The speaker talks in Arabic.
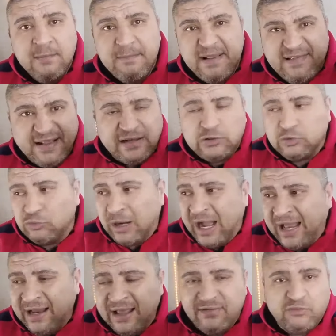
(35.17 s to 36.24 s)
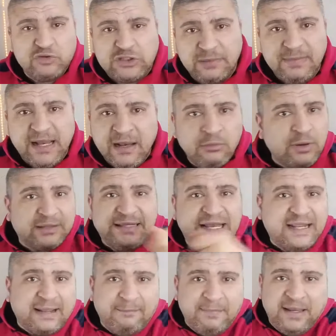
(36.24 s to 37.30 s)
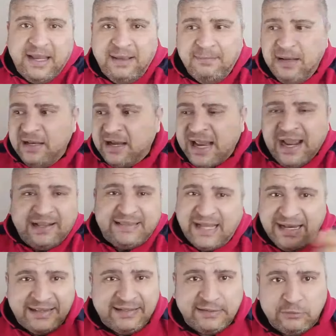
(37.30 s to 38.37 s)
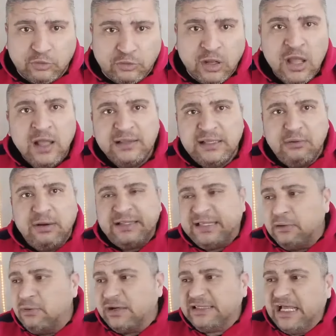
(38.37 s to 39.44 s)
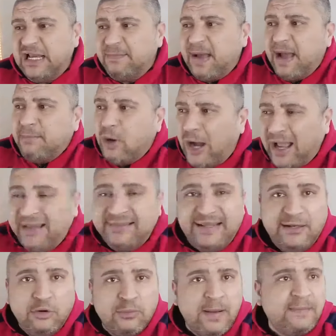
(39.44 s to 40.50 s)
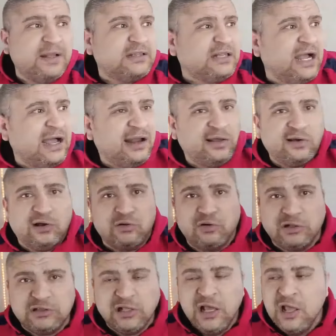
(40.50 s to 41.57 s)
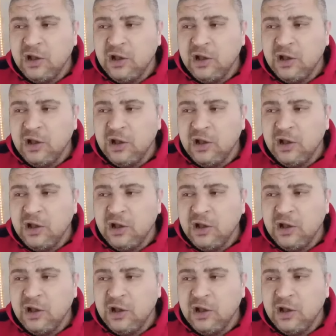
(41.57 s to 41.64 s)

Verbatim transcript: مسيرته على السوشيال ميديا الورداني كان بيعمل رياكت على التيك توك دلوقتي الورداني بقى محلل وبيطلع على قنوات